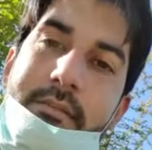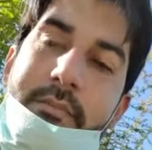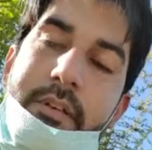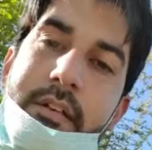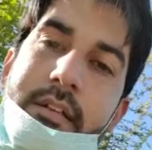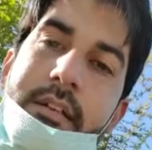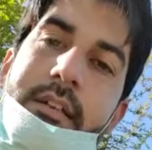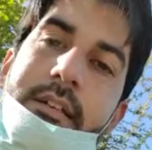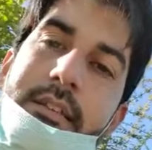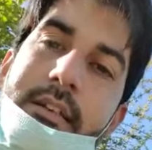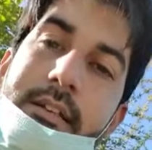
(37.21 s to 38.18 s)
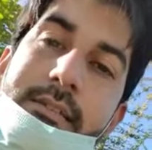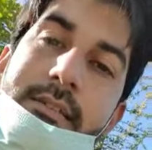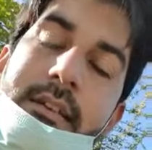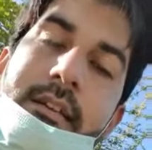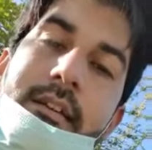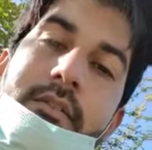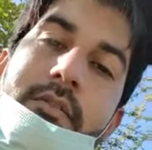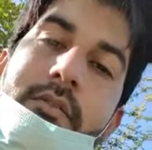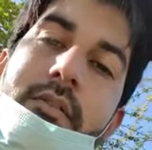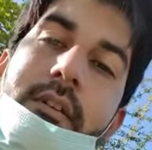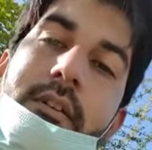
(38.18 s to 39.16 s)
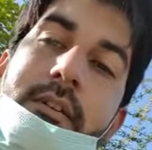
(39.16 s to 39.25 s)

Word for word: पढ़ाने का अंदाज़ और